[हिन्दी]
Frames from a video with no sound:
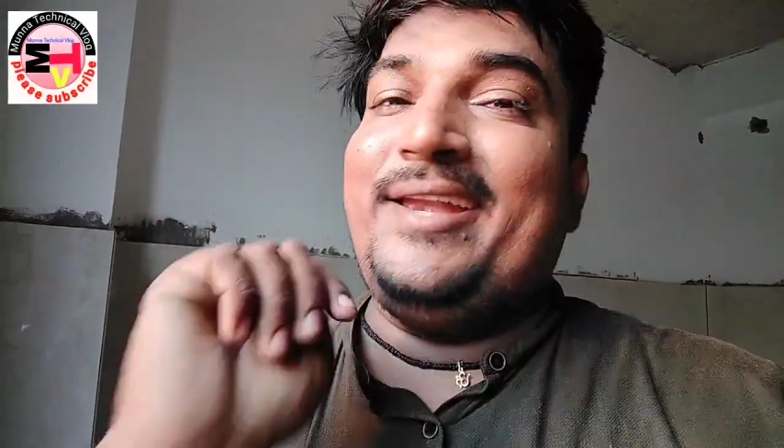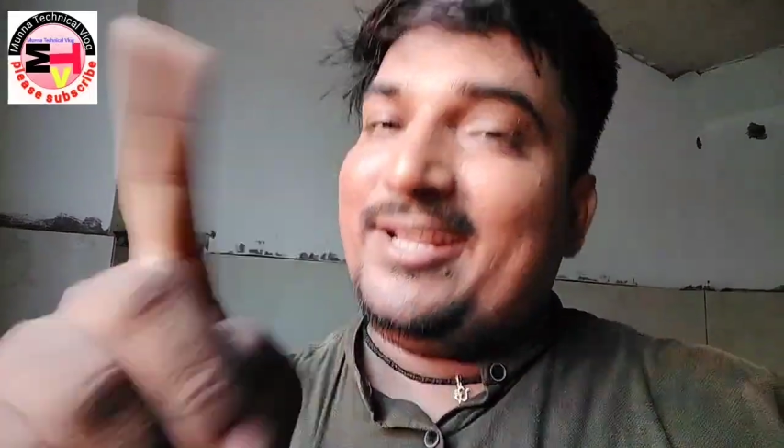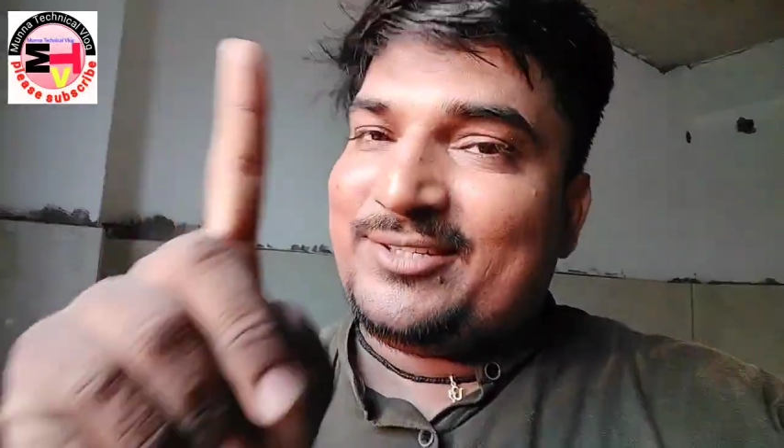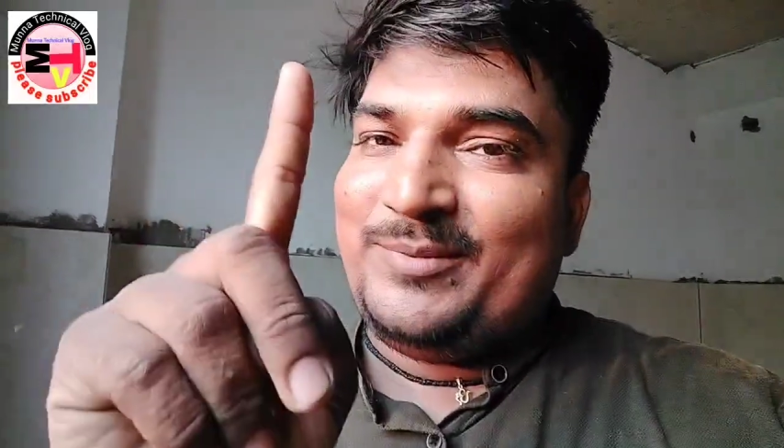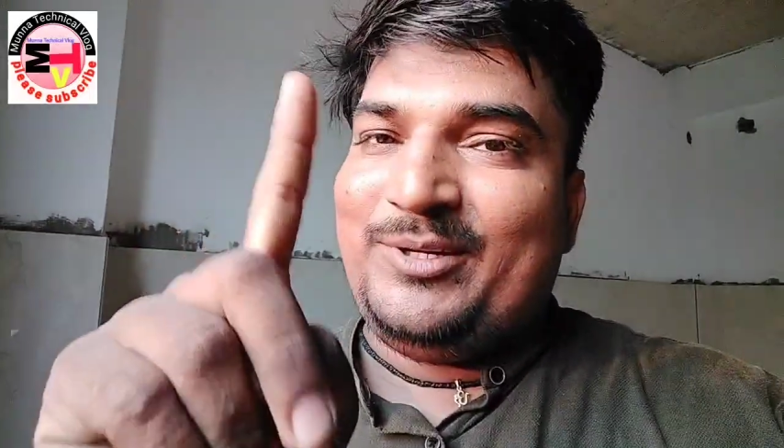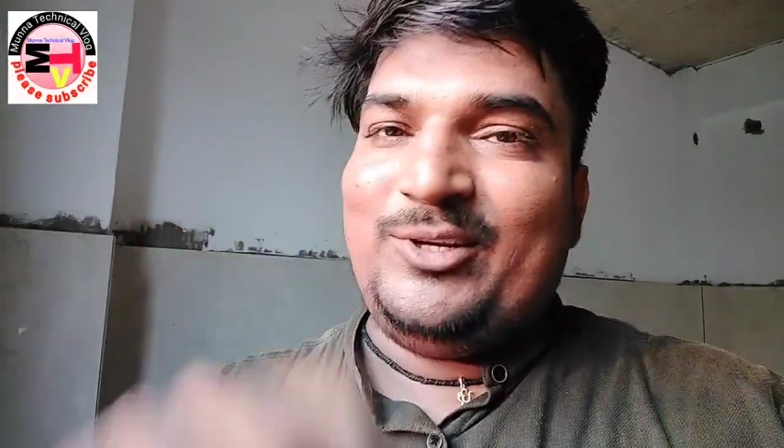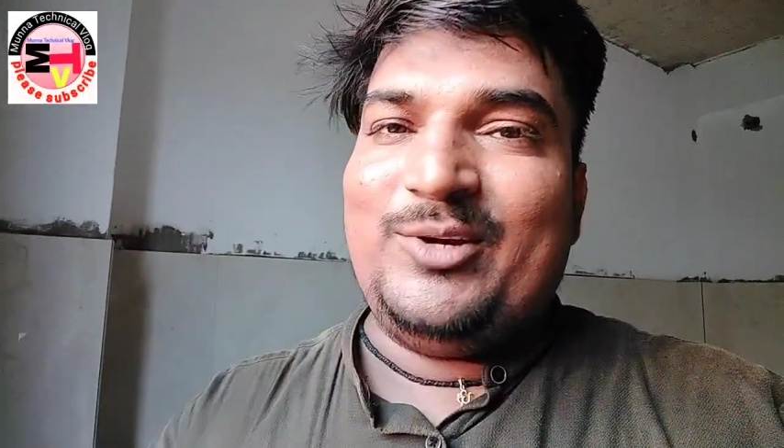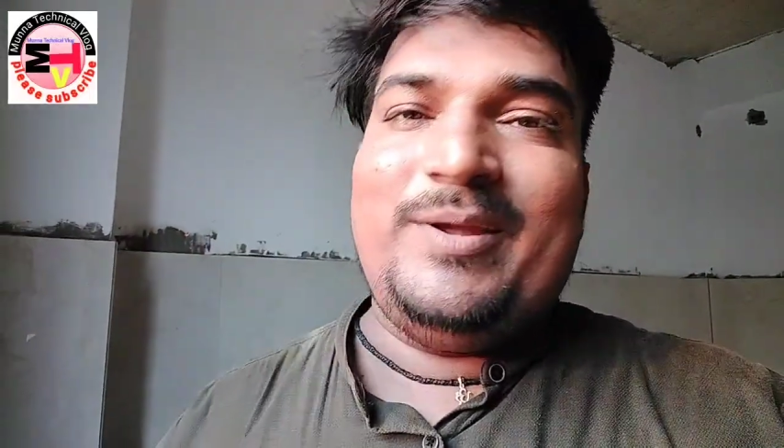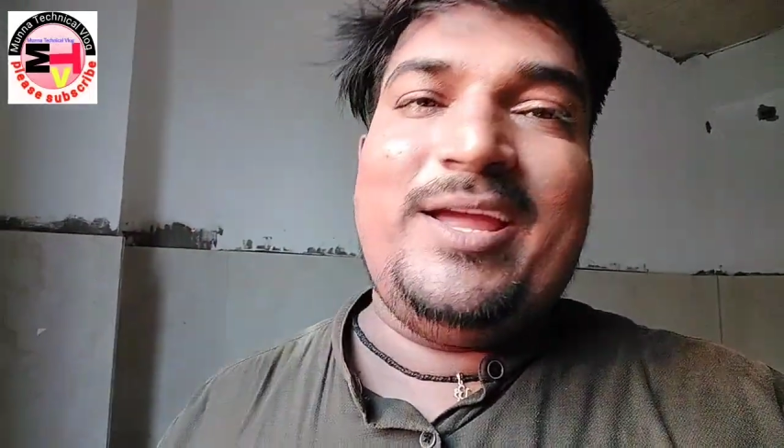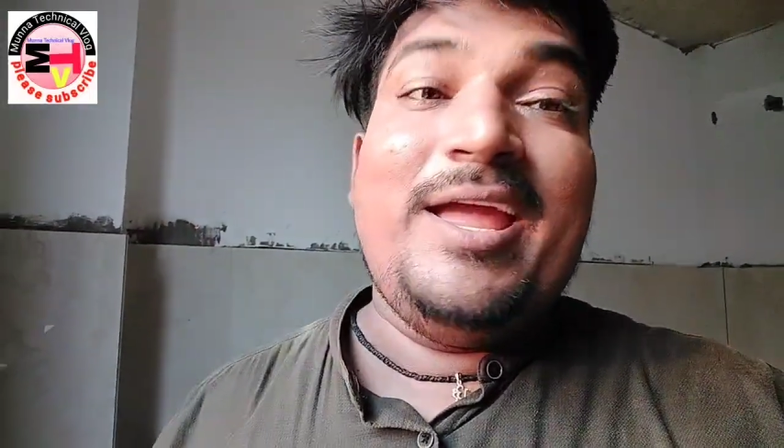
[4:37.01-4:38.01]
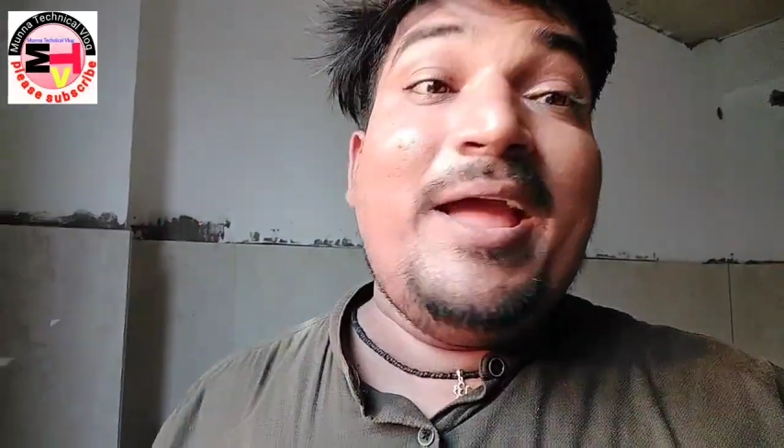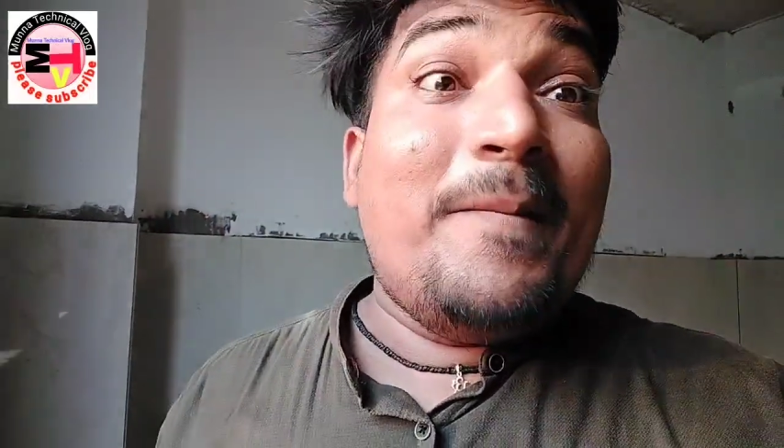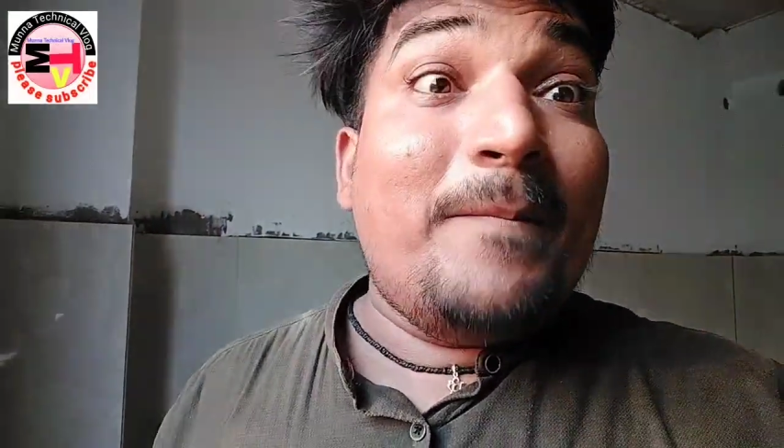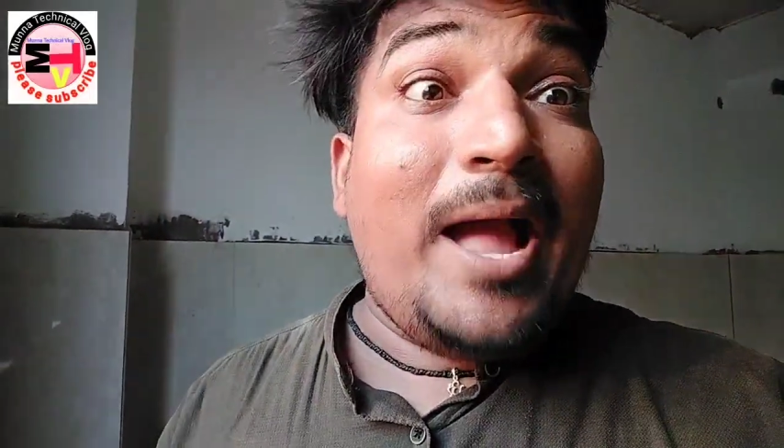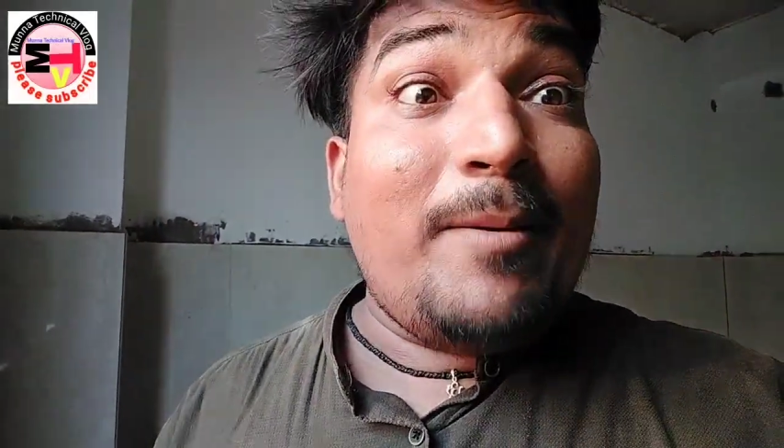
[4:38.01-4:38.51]
नेक्स्ट वीडियो में
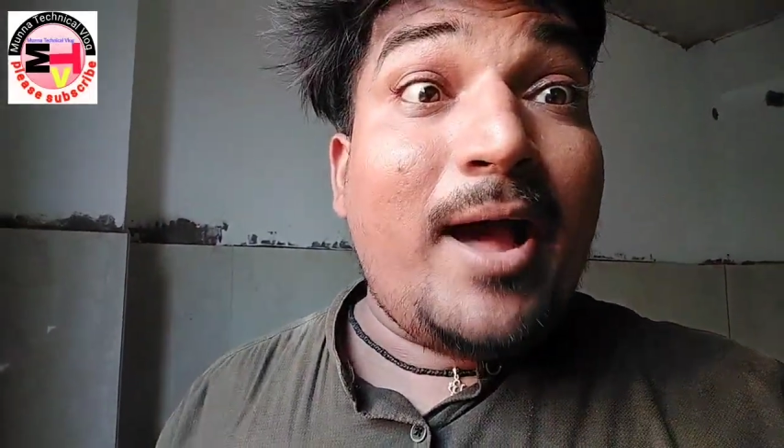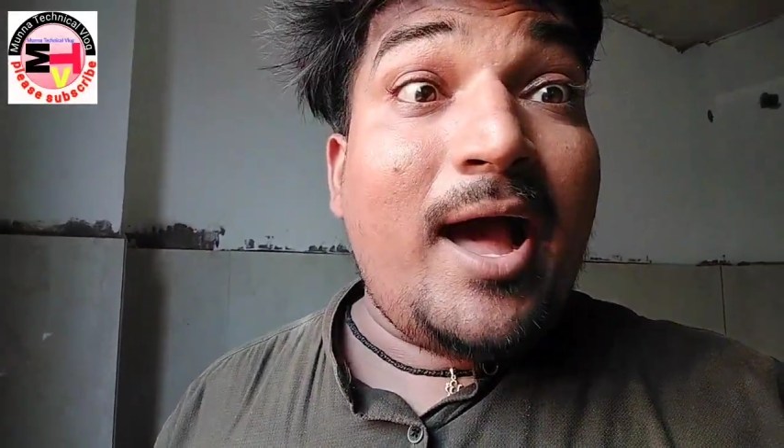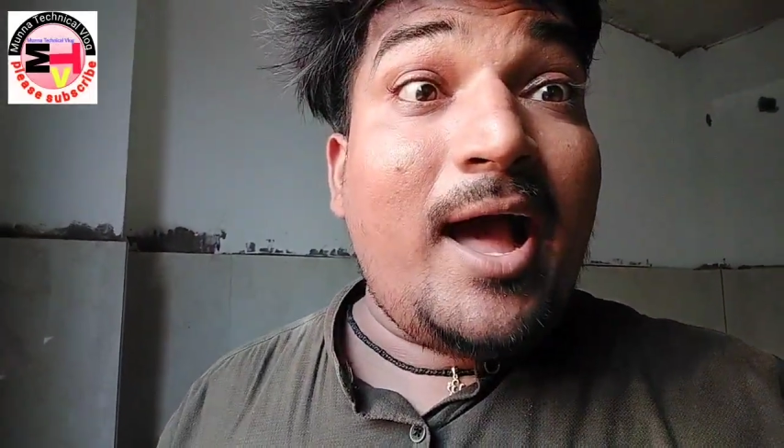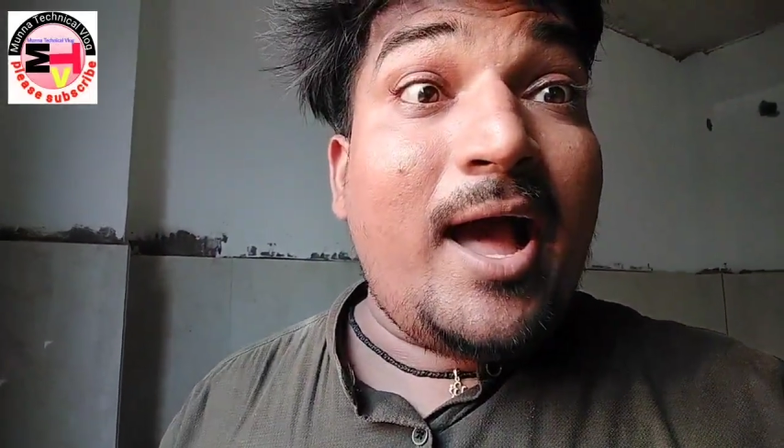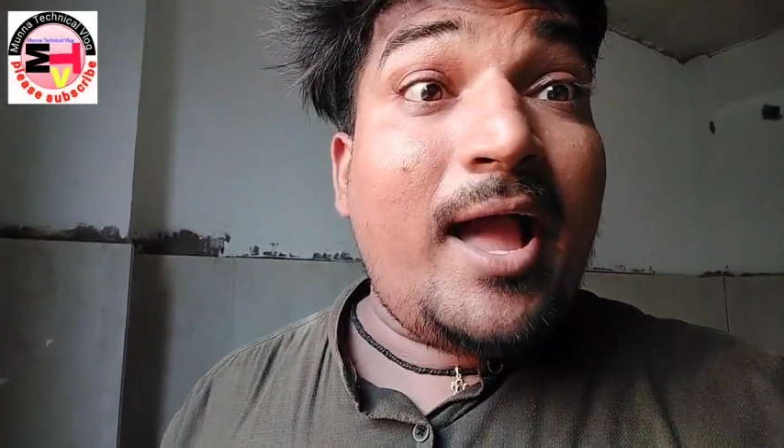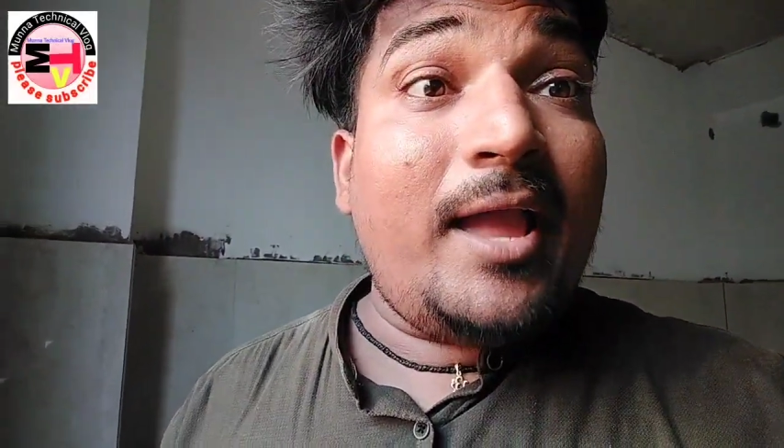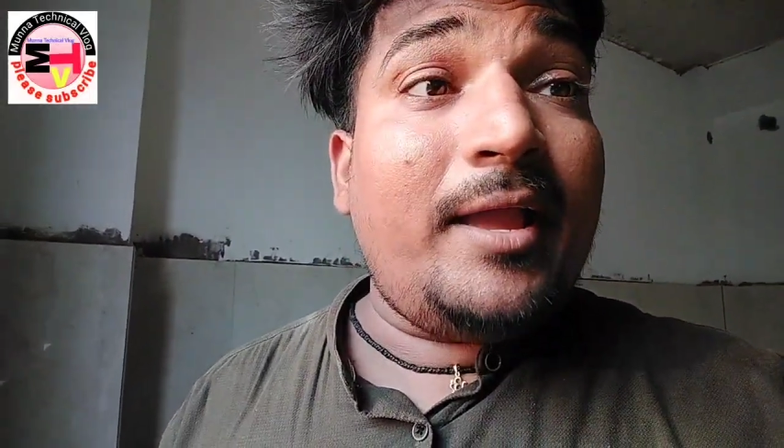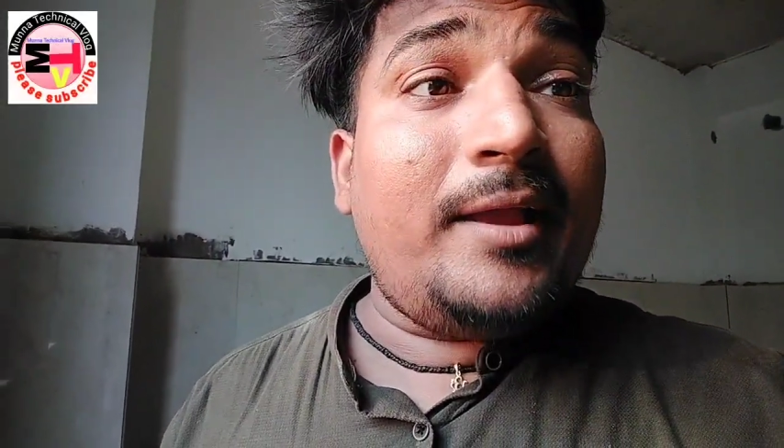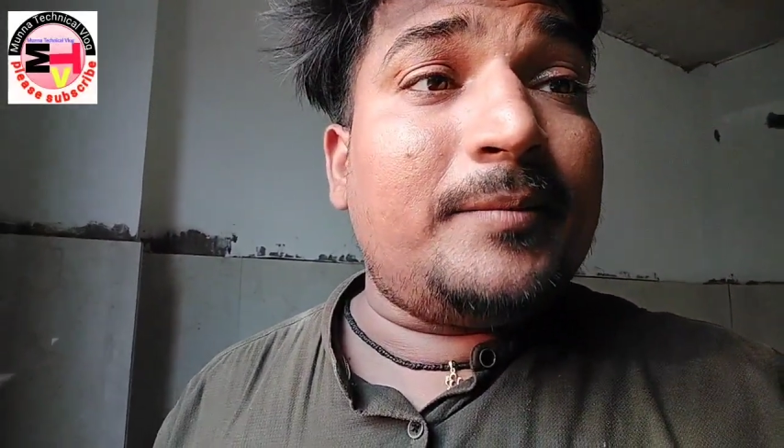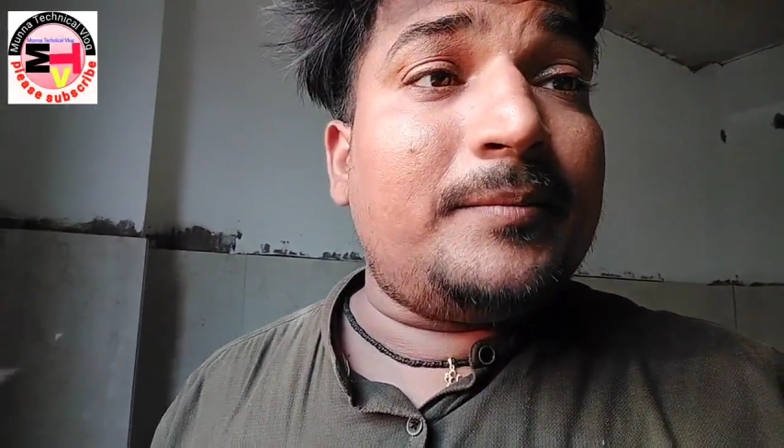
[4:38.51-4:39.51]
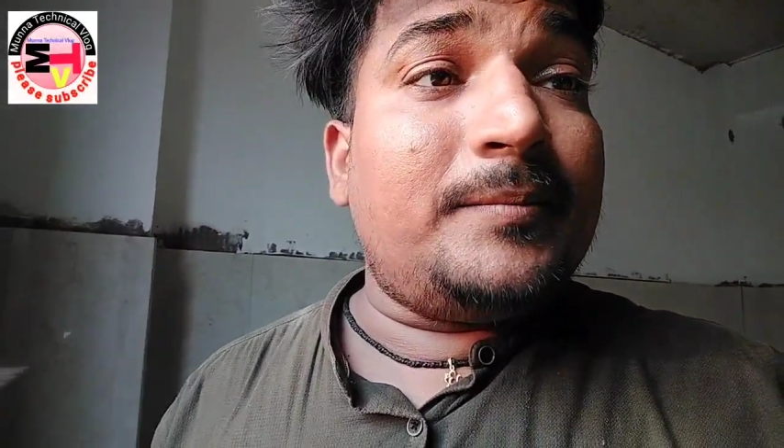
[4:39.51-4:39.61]
बाय बाय